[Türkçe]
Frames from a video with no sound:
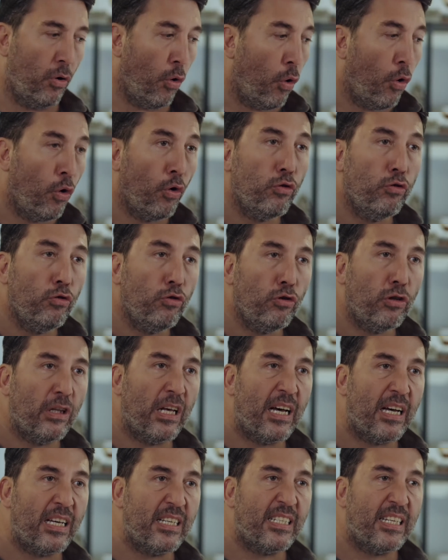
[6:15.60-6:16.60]

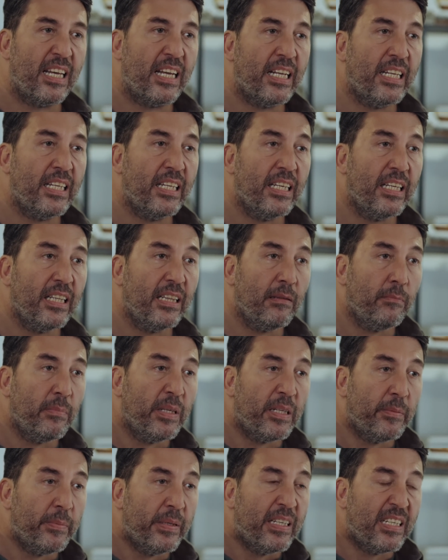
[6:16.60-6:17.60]
oğluyla senin
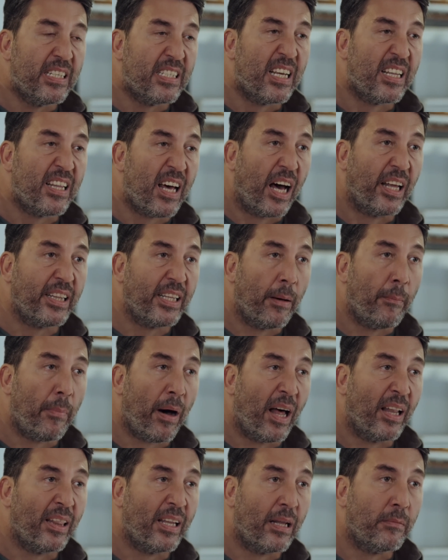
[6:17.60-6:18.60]
birbirinize daha da
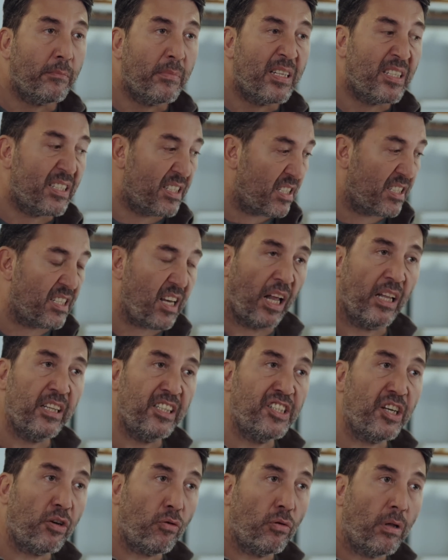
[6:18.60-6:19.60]
bağlanmanızı
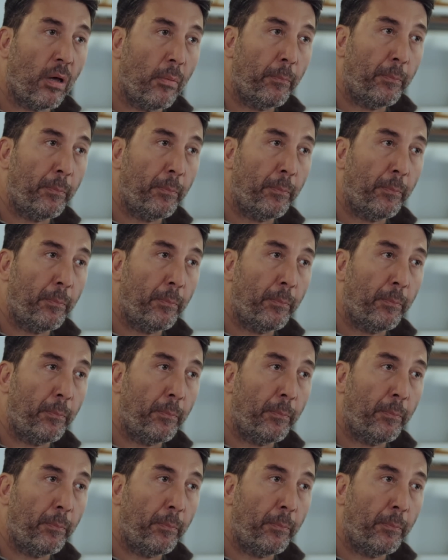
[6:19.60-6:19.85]
sağlayacak olan